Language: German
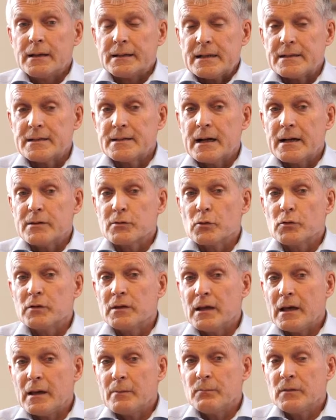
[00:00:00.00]
Das sind also
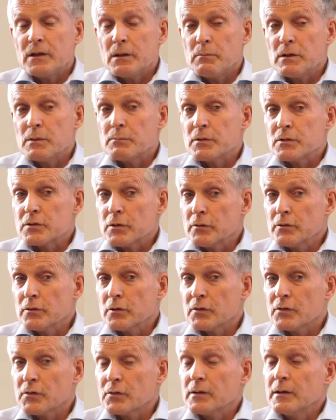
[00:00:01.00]
Themen, die mich
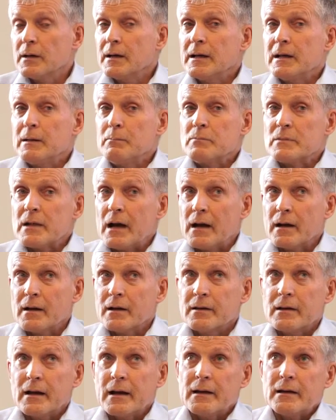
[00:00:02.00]
besonders im
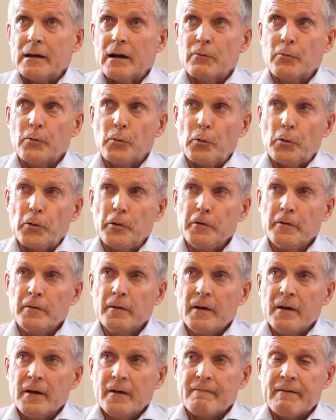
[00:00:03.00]
Nachhinein
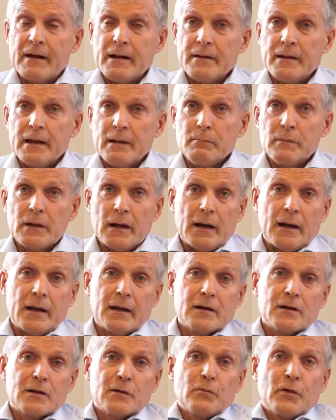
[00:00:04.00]
erfreuen, weil neben der
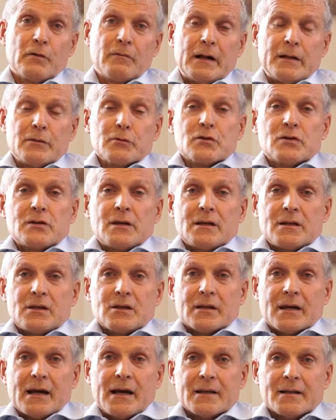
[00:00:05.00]
eigentlichen
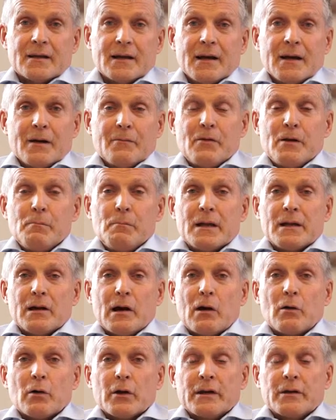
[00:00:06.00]
Verwaltungstätigkeit will man
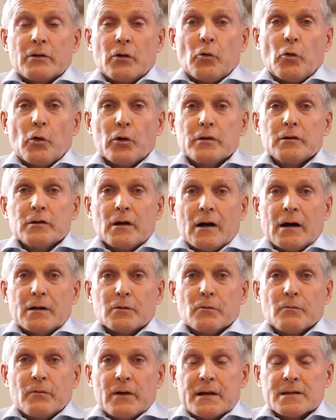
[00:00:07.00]
auch in irgendeiner
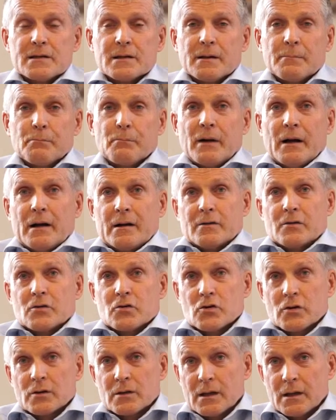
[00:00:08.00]
Art und Weise
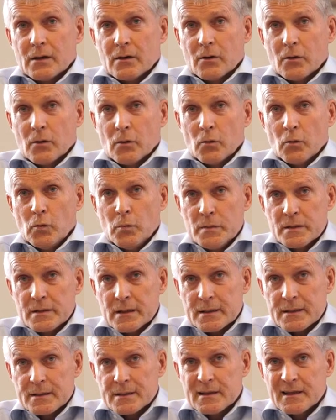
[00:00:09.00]
praktische Dinge
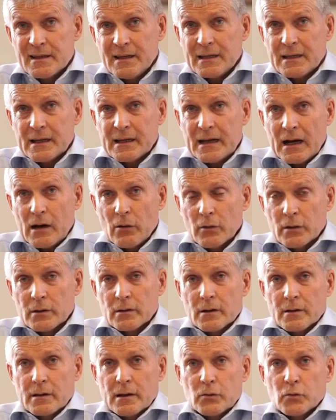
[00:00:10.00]
umsetzen, die dann auch
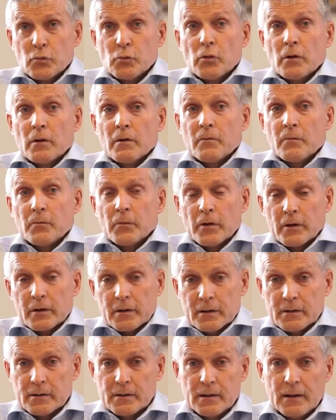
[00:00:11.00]
in der Natur
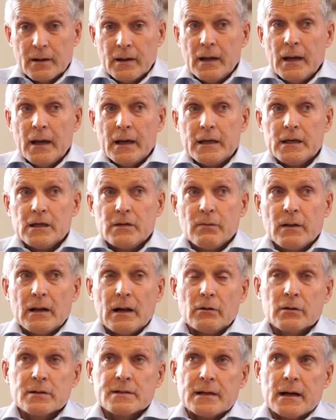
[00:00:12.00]
wirken. Ich will
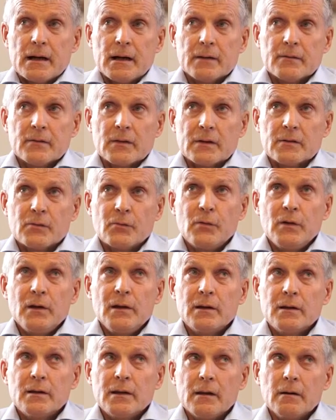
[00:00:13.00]
auch sagen, dass
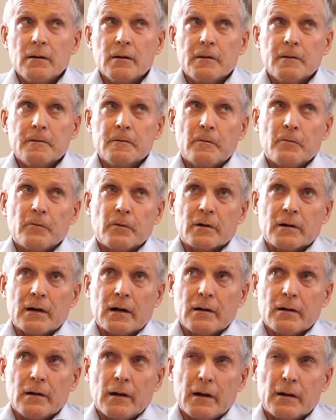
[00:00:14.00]
viele Dinge in der
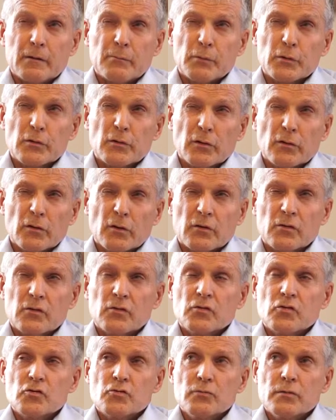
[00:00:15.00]
Vergangenheit
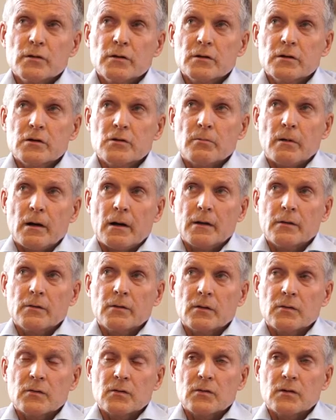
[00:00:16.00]
besonders schwierig
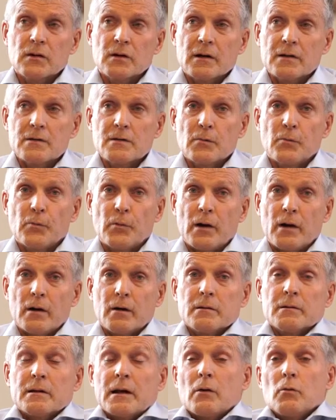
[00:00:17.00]
waren. Das ist die ganze
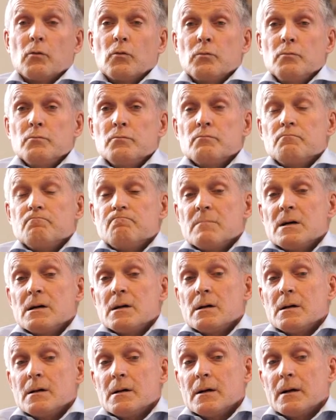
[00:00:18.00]
Frage der Umsetzung.
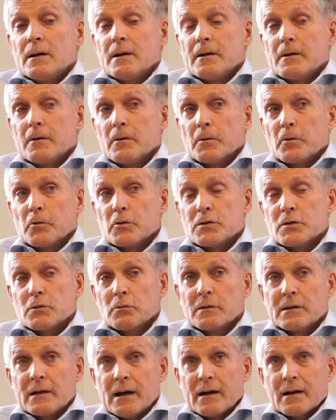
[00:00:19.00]

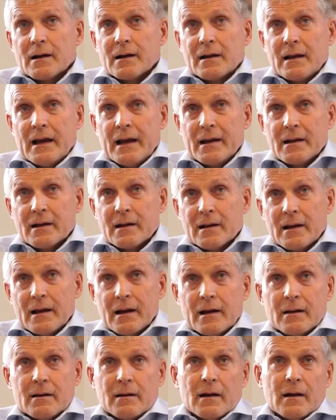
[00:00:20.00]
Rüstung der
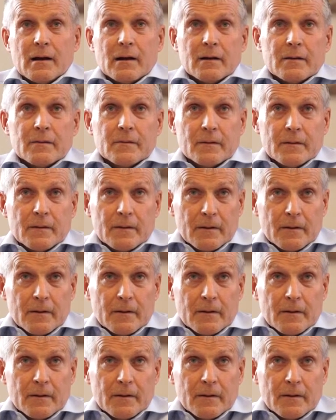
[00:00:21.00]
Kleinkläranlagen.